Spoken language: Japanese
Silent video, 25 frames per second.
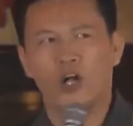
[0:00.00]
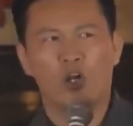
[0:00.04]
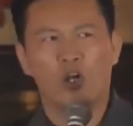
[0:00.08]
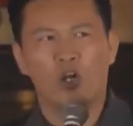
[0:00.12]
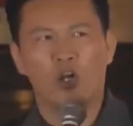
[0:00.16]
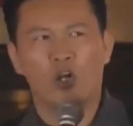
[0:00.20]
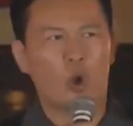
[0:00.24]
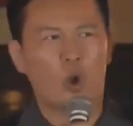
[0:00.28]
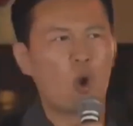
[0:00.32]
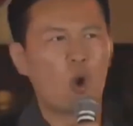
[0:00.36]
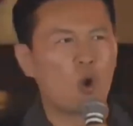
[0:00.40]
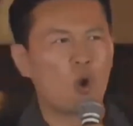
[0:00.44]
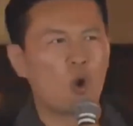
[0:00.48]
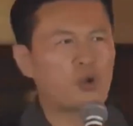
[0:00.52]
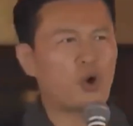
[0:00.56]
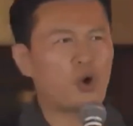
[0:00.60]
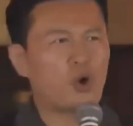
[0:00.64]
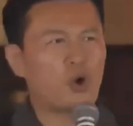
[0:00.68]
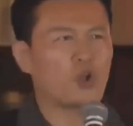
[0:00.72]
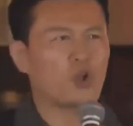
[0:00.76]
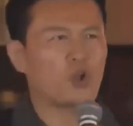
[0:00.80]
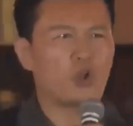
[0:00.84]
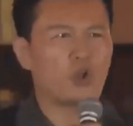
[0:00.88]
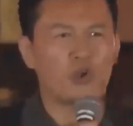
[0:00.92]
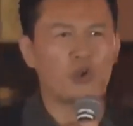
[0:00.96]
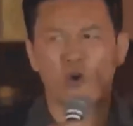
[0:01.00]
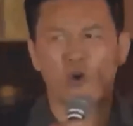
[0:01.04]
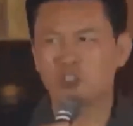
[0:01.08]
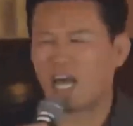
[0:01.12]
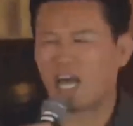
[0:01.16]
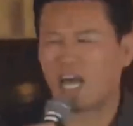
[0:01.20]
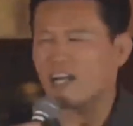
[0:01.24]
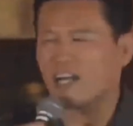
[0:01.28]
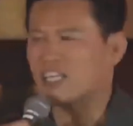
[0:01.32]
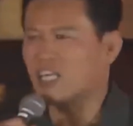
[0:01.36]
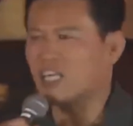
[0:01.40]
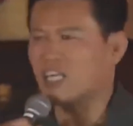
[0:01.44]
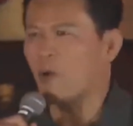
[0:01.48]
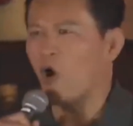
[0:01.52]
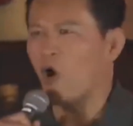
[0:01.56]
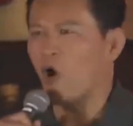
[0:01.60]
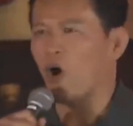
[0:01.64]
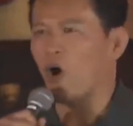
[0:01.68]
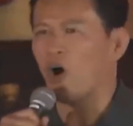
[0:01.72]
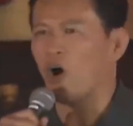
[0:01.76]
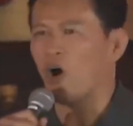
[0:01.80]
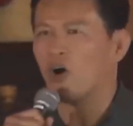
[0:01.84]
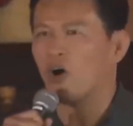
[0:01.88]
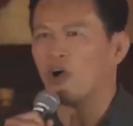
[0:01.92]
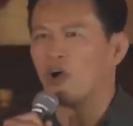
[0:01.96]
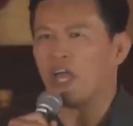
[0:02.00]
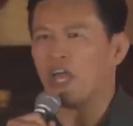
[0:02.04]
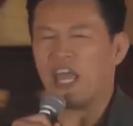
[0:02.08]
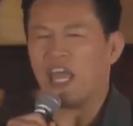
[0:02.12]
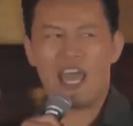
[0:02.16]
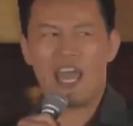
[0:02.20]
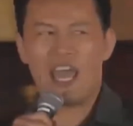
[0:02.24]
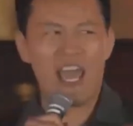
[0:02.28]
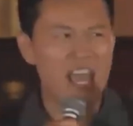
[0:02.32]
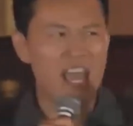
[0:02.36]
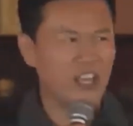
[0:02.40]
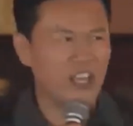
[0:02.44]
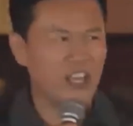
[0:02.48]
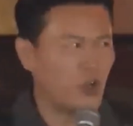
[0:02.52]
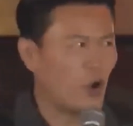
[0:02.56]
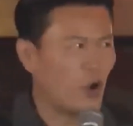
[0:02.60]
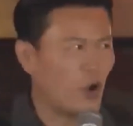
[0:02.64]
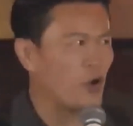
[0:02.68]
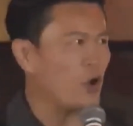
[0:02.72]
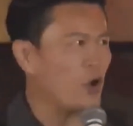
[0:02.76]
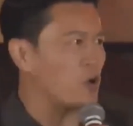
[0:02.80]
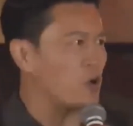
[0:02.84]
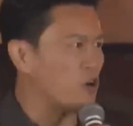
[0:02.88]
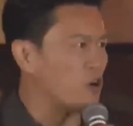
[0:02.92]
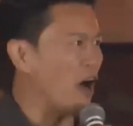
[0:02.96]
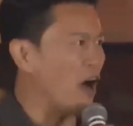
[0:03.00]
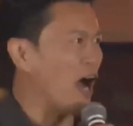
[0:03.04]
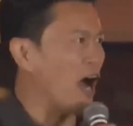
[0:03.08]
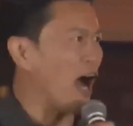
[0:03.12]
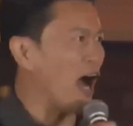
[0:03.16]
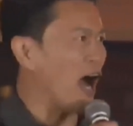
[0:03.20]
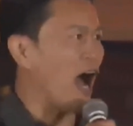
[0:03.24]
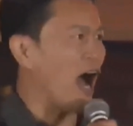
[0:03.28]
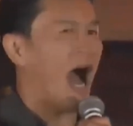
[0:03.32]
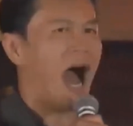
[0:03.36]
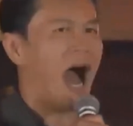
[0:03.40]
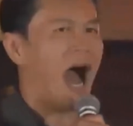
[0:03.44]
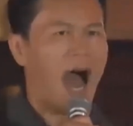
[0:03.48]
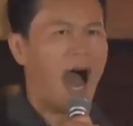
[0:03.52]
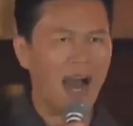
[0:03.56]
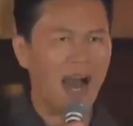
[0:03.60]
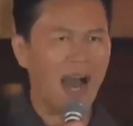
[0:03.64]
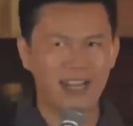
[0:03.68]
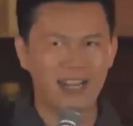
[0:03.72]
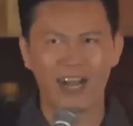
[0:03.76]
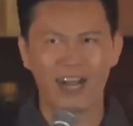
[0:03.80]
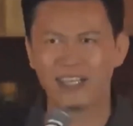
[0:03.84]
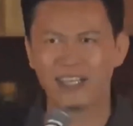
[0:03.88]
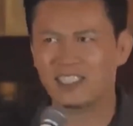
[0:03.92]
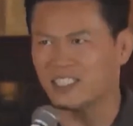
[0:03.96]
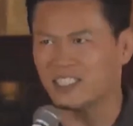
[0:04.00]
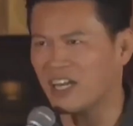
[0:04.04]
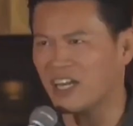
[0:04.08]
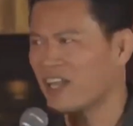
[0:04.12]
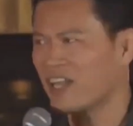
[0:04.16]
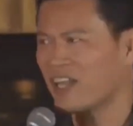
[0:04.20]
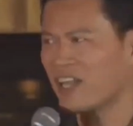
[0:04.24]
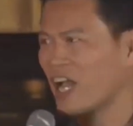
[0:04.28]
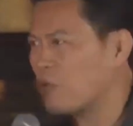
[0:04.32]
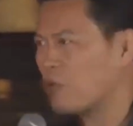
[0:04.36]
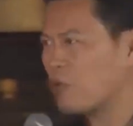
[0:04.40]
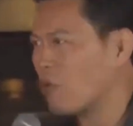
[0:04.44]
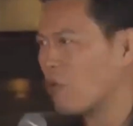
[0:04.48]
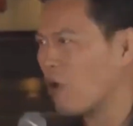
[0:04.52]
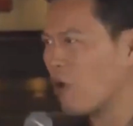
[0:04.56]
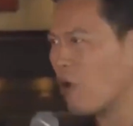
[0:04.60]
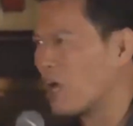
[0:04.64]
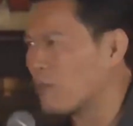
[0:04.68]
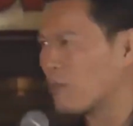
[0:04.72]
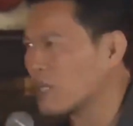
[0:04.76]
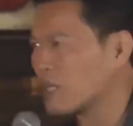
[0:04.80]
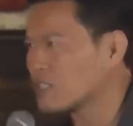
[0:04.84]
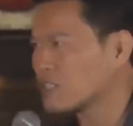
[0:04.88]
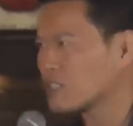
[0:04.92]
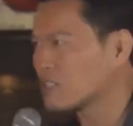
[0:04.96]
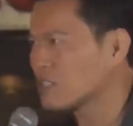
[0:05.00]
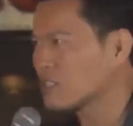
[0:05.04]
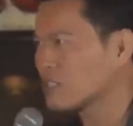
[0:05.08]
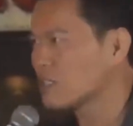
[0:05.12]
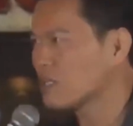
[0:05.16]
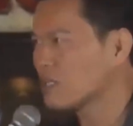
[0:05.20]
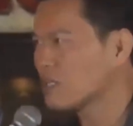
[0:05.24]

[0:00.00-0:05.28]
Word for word: 東京都の予算規模影響力は計り知れないものがあります